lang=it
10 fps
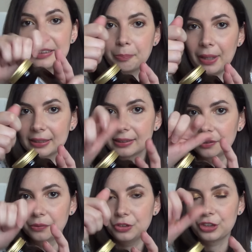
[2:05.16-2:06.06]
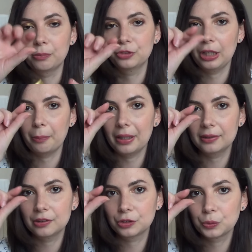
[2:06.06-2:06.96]
spezzano, diciamo c'è la
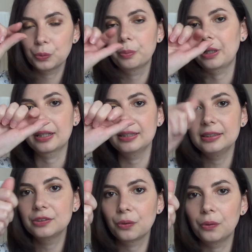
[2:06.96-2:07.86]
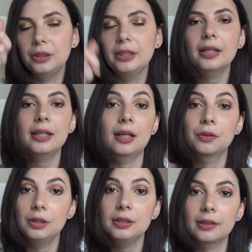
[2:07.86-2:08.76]
parte sopra che si toglie e
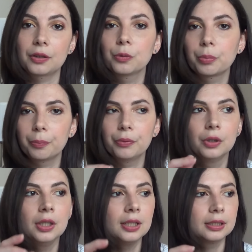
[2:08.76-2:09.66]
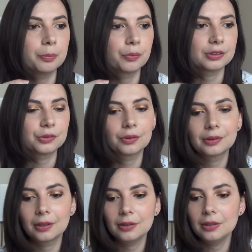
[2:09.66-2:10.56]
hanno all'interno proprio tipo una
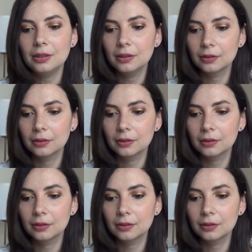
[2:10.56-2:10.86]
sorta di...